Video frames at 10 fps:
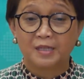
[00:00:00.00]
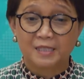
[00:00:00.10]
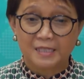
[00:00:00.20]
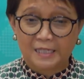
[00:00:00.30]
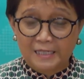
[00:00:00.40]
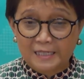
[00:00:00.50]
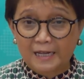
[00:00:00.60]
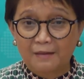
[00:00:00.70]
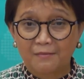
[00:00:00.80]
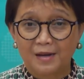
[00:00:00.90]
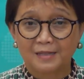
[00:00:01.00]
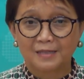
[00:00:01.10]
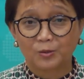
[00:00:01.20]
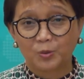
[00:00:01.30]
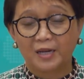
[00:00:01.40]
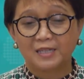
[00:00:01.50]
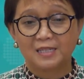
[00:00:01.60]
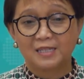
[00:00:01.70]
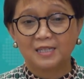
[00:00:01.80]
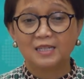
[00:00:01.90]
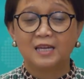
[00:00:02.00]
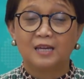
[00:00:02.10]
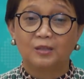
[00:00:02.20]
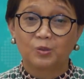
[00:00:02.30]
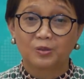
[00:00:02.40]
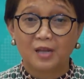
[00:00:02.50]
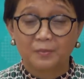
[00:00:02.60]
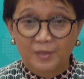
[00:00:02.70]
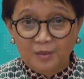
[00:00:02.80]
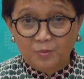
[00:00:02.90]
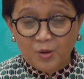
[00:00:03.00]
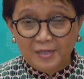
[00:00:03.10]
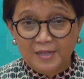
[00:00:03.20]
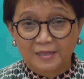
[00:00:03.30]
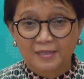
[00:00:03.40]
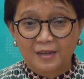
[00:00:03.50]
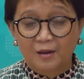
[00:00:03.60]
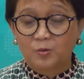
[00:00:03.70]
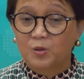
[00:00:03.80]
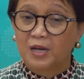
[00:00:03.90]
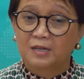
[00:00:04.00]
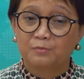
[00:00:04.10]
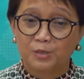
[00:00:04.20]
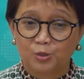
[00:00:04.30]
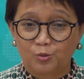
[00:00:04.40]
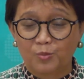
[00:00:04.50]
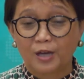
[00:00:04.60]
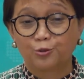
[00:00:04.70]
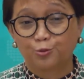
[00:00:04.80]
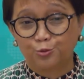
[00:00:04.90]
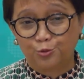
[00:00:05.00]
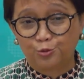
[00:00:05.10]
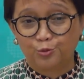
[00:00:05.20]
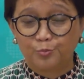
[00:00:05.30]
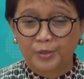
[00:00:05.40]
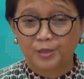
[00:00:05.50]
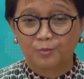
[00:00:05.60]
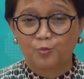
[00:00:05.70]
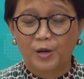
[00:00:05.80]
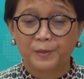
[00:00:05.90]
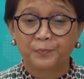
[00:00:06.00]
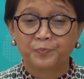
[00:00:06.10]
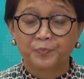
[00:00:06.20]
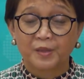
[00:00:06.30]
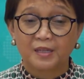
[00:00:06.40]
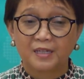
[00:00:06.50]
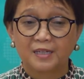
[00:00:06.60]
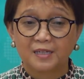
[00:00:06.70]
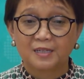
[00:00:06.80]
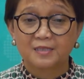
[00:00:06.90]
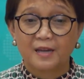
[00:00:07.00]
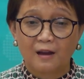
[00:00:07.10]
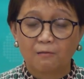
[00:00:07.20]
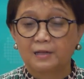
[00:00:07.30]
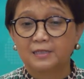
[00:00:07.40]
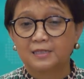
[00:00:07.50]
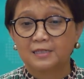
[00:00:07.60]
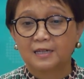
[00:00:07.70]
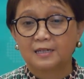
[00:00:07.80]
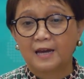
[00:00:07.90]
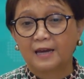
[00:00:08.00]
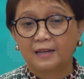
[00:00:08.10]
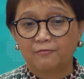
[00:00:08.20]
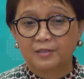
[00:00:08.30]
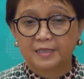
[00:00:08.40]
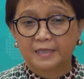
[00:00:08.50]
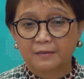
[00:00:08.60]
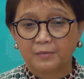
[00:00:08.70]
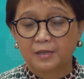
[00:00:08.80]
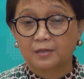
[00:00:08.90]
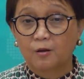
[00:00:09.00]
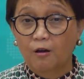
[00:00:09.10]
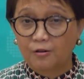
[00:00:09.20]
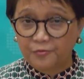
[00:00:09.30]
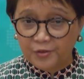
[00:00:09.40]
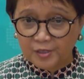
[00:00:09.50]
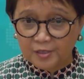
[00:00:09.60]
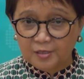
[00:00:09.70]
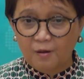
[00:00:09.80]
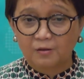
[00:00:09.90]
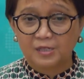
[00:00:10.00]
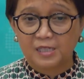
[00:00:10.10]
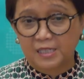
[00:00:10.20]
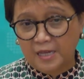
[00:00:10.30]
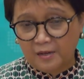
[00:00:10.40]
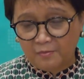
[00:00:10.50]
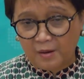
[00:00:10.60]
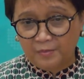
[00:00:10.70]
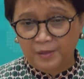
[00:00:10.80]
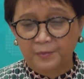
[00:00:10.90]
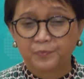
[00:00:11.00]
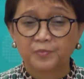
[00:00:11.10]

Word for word: Jadi selama satu hari ini total pertemuan yang saya lakukan berjumlah tujuh pertemuan. Rekan-rekan, saya awali dengan high level segment Conference on Disarmament.